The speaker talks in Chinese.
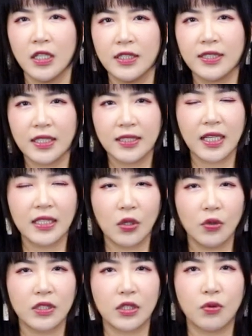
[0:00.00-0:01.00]
现在
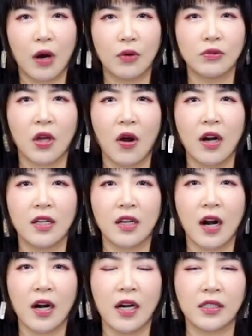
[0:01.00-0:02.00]
都已经跨入到二零
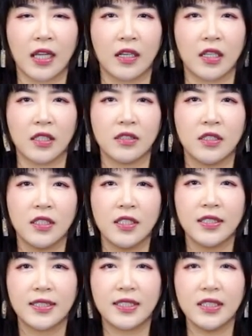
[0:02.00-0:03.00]
二二年了，
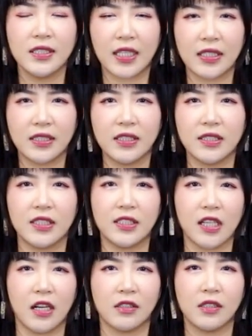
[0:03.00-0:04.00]
新年新气
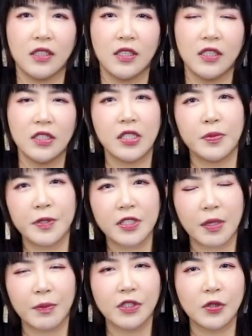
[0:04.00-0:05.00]
象，是不是
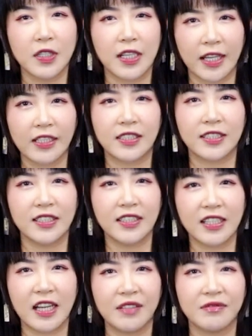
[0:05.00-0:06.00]
什么都得来点新
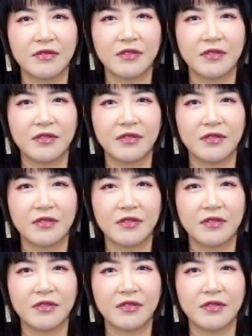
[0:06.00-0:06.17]
的呀？